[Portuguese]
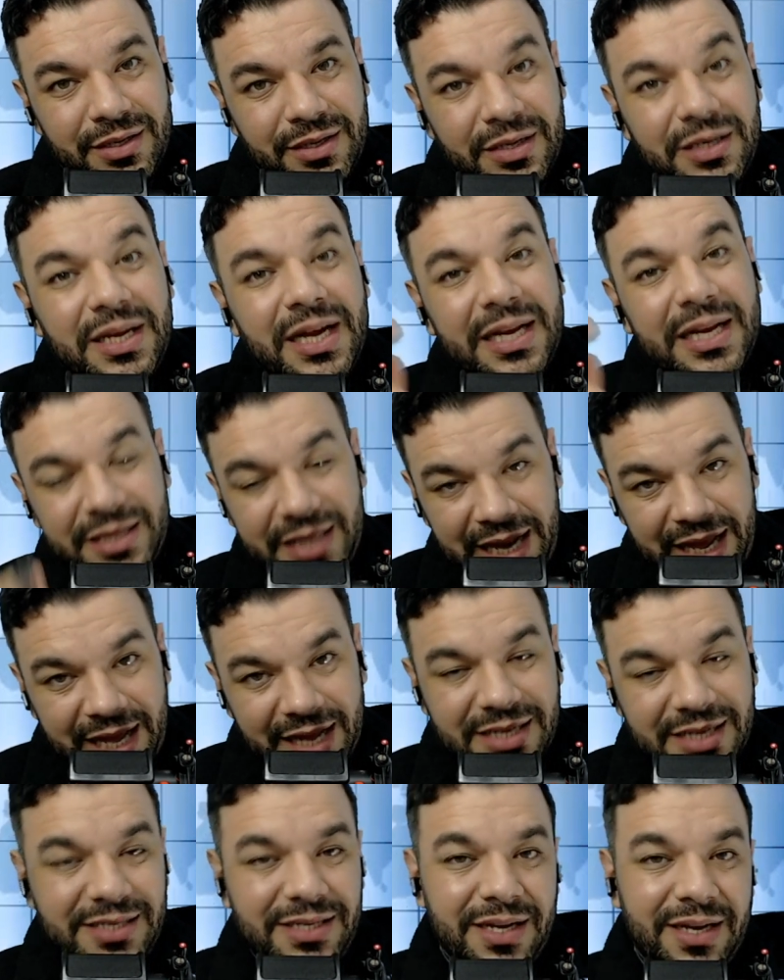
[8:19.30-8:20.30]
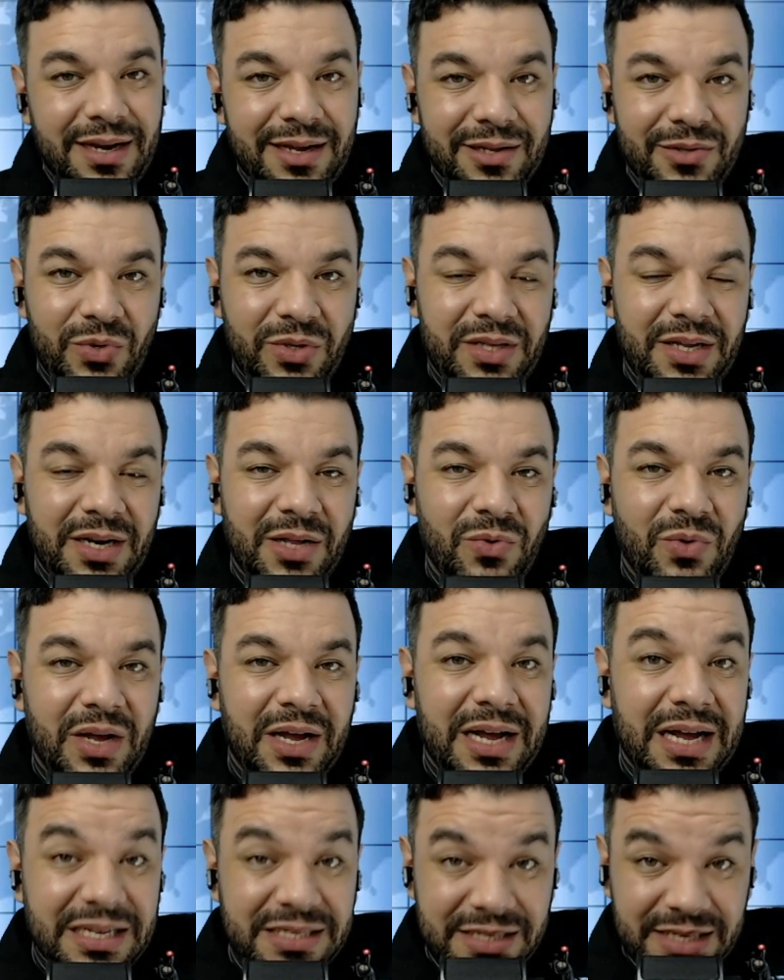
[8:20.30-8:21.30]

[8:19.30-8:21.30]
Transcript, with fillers: e a entrega ser gratuita na tua casa.